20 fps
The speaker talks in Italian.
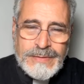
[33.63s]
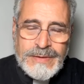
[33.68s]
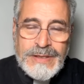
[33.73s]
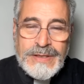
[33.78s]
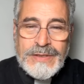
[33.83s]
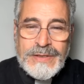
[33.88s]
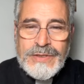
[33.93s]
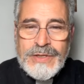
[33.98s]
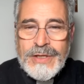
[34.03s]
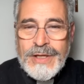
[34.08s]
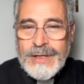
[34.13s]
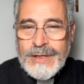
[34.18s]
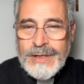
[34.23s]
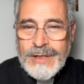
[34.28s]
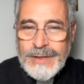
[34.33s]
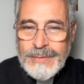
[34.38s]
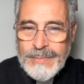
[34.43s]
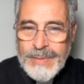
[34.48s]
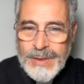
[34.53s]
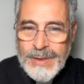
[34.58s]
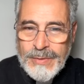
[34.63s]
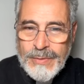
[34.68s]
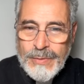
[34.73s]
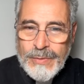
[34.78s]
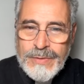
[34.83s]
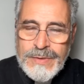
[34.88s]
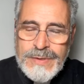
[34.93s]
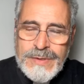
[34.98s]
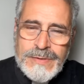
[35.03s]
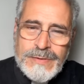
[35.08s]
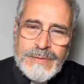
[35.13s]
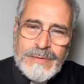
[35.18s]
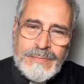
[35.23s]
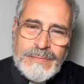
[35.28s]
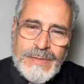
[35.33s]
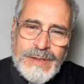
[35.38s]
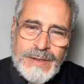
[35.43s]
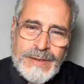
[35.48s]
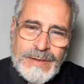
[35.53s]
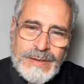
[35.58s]
incidente di percorso,
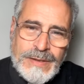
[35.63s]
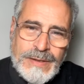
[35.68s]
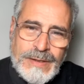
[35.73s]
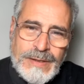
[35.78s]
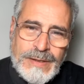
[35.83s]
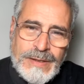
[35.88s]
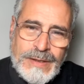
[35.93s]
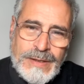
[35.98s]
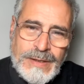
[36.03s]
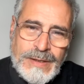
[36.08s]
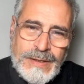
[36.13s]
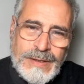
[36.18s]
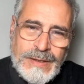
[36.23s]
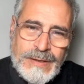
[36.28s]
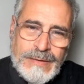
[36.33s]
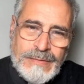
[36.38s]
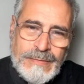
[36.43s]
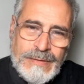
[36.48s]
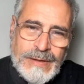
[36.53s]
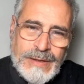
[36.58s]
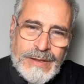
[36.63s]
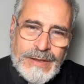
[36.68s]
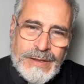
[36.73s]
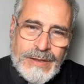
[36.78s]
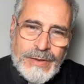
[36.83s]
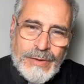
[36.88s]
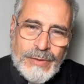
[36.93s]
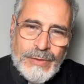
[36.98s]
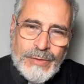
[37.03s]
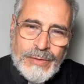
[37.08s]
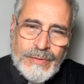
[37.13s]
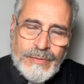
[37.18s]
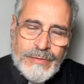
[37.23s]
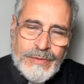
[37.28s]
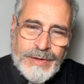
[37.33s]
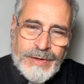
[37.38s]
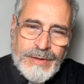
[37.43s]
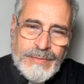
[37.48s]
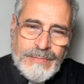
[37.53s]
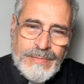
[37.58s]
come qualche teologo
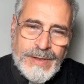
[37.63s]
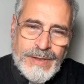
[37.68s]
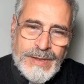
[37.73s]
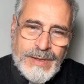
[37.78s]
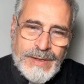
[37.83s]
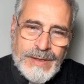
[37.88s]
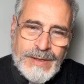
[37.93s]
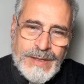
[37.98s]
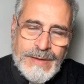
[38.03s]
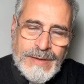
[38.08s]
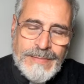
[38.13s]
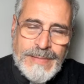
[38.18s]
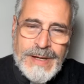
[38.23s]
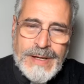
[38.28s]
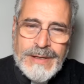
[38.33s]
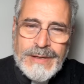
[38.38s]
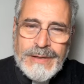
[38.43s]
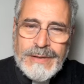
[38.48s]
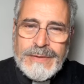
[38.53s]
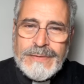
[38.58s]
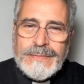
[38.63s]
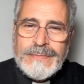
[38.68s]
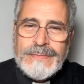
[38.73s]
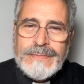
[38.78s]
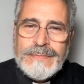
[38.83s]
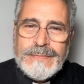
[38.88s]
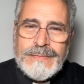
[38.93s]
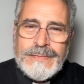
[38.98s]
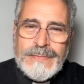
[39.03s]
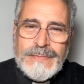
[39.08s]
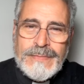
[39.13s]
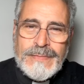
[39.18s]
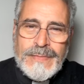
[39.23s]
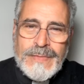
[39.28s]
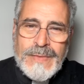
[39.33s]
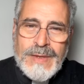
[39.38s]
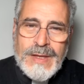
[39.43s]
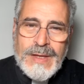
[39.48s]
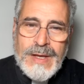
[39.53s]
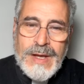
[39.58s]
vorrebbe chiamarlo,
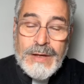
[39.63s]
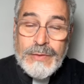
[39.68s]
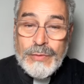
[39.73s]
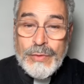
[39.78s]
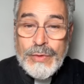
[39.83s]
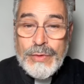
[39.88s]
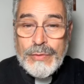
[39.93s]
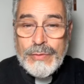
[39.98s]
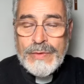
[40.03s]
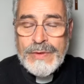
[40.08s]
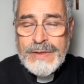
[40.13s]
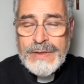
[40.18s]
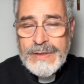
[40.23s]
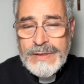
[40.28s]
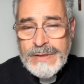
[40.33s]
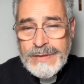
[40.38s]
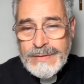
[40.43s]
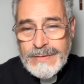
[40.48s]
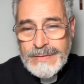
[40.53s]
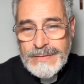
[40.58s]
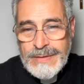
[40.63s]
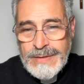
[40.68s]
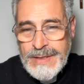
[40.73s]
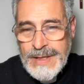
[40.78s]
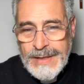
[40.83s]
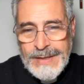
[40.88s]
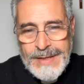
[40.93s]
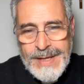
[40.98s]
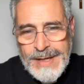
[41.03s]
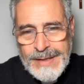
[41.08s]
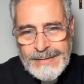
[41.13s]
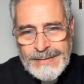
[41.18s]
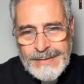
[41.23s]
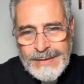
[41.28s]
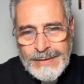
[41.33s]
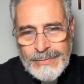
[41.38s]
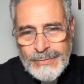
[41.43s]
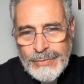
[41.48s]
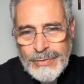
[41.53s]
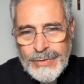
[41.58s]
a cui lui si adatta
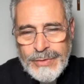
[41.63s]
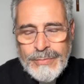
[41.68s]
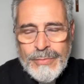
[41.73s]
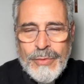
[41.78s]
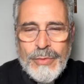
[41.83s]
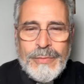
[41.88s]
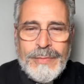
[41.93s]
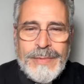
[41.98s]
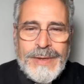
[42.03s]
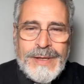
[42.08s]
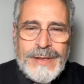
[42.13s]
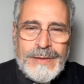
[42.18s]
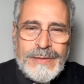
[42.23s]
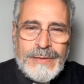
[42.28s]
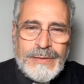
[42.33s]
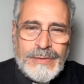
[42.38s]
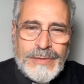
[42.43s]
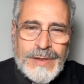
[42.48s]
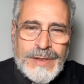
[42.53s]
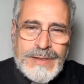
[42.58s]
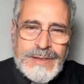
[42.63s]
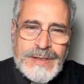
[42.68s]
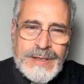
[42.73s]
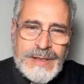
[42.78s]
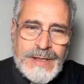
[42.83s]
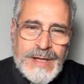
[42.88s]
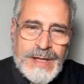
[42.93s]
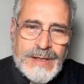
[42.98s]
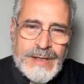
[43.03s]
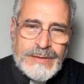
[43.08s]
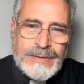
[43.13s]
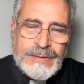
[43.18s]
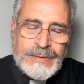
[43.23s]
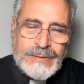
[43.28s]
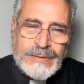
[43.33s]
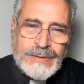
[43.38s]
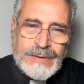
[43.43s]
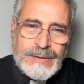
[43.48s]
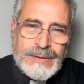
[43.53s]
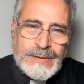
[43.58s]
all'ultimo momento,
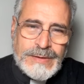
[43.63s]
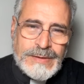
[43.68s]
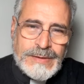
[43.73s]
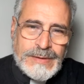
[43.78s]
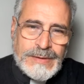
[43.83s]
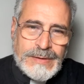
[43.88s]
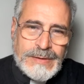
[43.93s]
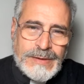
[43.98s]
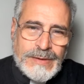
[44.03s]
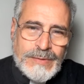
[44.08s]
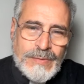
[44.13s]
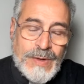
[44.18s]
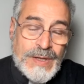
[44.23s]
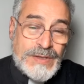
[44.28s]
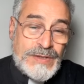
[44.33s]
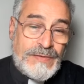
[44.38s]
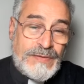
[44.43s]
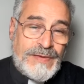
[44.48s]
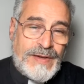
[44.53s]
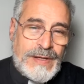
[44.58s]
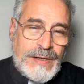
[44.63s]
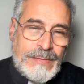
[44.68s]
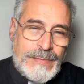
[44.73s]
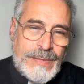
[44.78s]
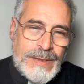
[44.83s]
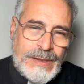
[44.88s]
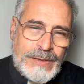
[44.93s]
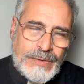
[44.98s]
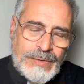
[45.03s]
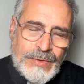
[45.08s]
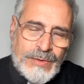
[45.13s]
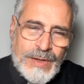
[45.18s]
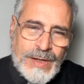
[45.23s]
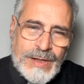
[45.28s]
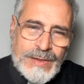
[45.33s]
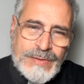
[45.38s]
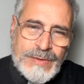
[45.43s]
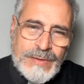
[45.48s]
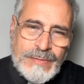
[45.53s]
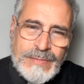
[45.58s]
rassegnato, quasi fallimento della
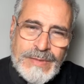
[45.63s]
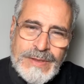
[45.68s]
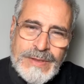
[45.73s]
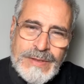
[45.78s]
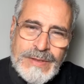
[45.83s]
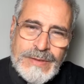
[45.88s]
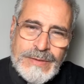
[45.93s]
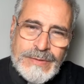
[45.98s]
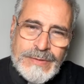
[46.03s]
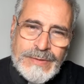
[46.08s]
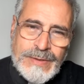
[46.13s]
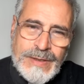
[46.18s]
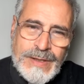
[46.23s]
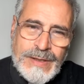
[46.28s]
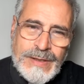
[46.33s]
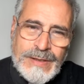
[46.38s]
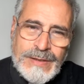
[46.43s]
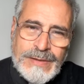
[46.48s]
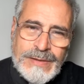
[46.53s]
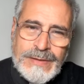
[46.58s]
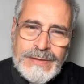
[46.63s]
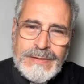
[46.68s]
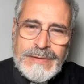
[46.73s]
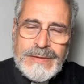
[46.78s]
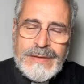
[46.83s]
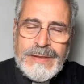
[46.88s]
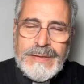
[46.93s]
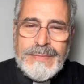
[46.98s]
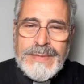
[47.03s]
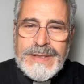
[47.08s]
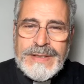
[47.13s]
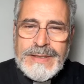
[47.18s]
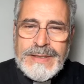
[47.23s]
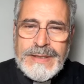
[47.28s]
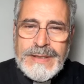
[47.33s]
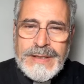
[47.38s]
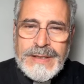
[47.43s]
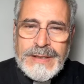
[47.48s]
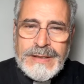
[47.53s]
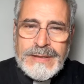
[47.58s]
sua missione di
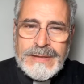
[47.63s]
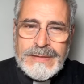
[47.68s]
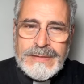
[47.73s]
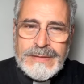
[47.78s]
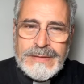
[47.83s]
Messia.